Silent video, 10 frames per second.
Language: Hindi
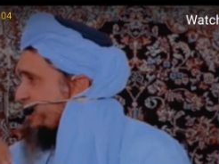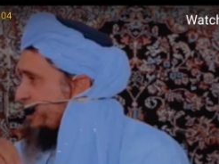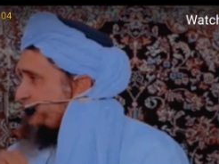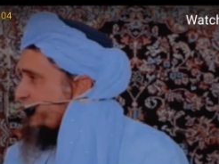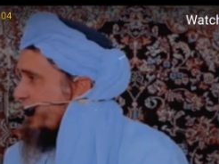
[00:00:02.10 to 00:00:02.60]

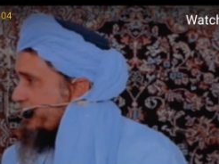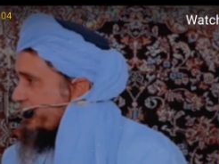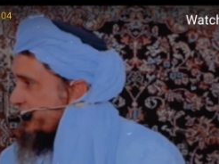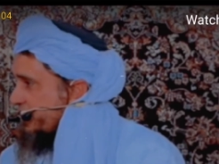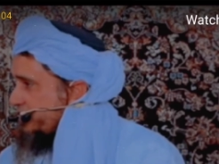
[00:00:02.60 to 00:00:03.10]
सही
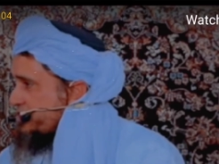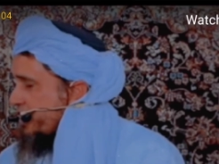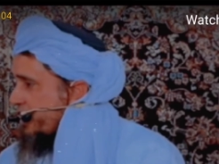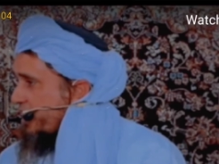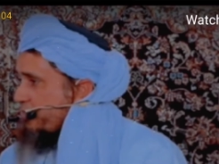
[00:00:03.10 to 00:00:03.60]
बुखारी की
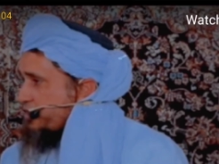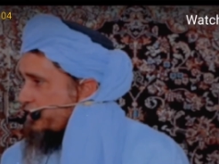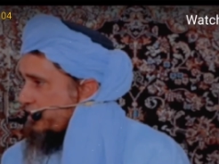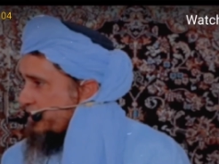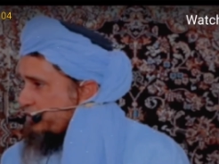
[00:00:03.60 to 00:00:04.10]
हदीस है आप
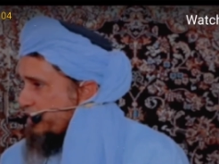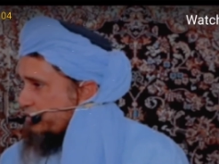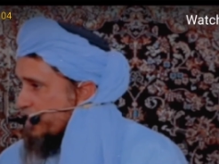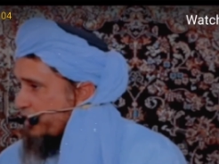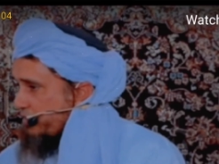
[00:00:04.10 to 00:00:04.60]
सल्लल्लाहु
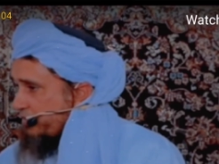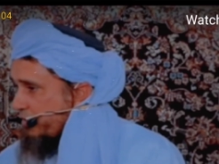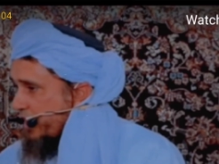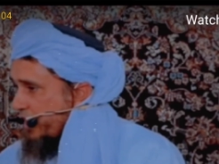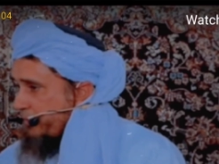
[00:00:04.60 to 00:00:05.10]
अलैहि वसल्लम ने
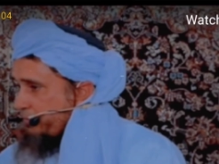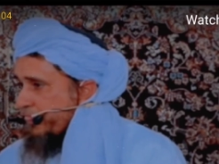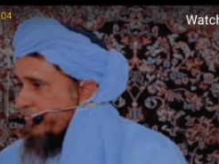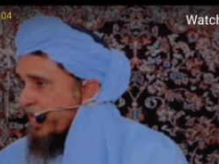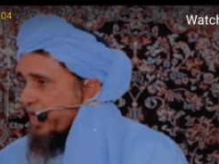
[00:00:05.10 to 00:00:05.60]
फरमाया
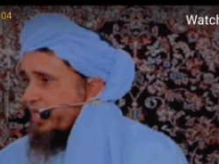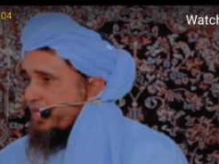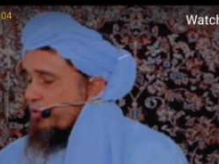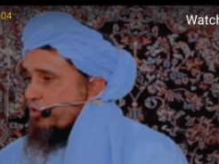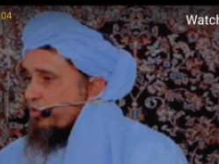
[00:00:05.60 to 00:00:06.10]

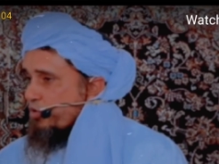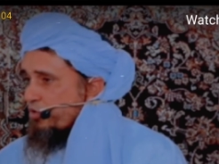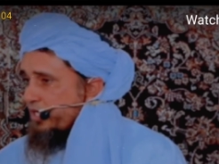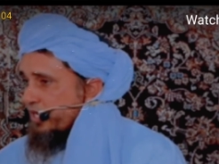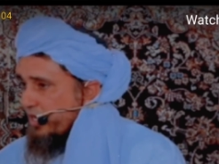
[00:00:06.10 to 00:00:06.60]

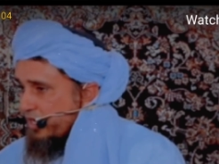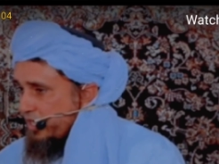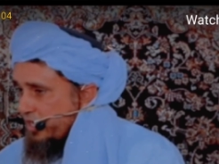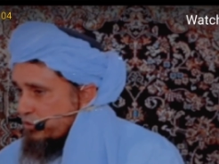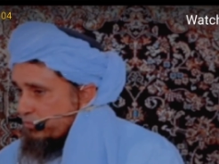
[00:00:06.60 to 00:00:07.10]
खैरकूनी
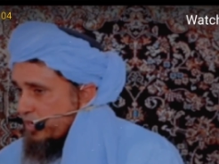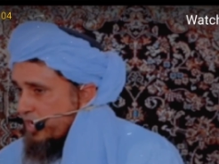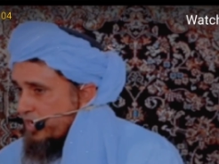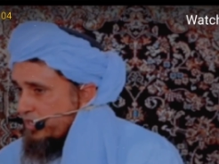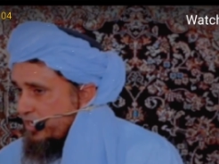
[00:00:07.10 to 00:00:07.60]
करनी
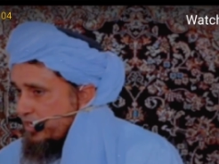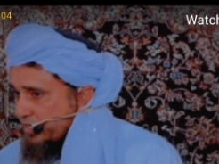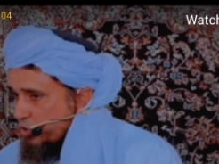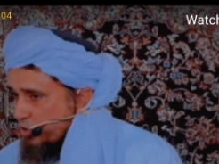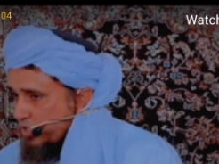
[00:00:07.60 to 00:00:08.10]

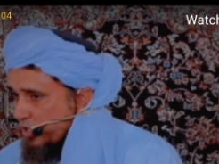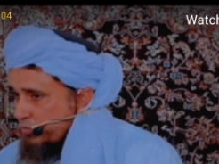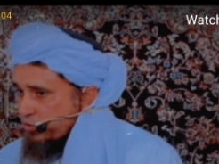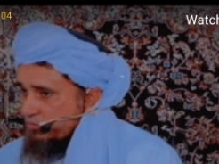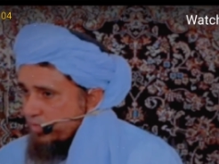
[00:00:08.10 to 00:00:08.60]
फ़ुम्मल्लदीन
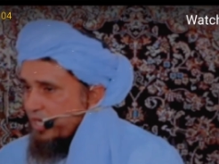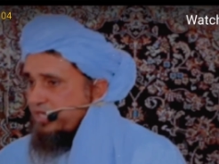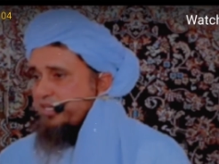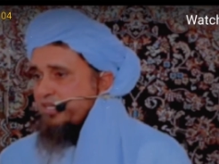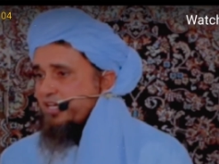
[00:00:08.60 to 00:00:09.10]
यलूनहम
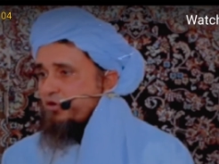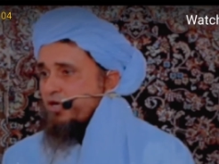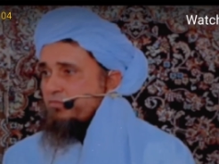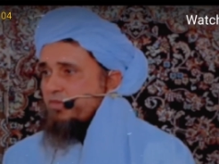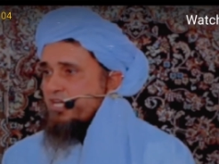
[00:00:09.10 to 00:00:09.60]
फ़ुम्मल्लदीन
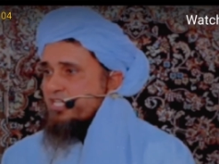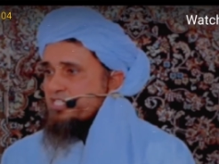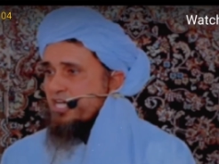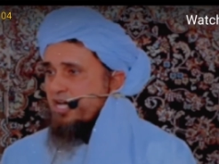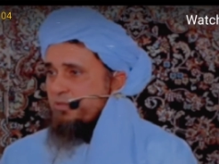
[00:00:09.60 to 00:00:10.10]
यलूनहम
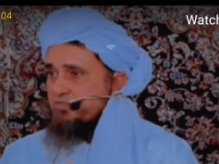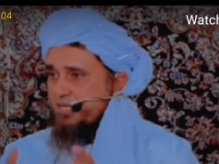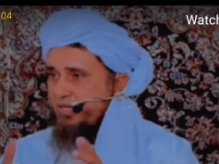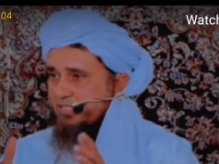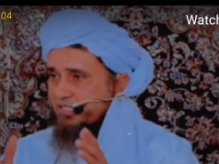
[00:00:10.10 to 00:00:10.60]

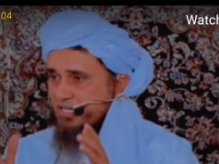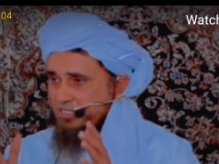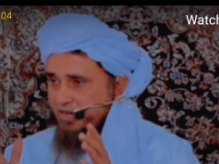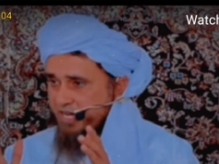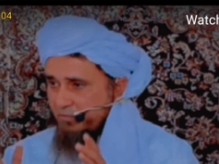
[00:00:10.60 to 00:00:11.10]
सबसे
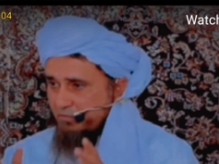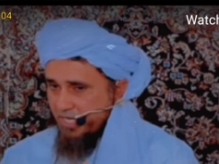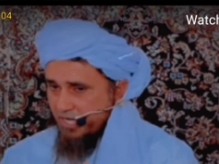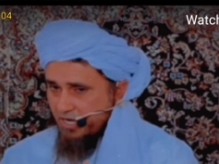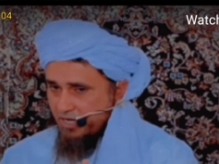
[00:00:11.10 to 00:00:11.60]
बेहतर ज़माना
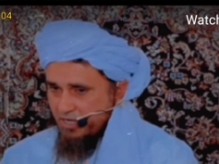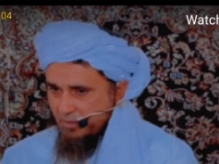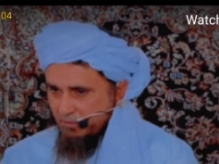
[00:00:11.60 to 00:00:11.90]
मेरा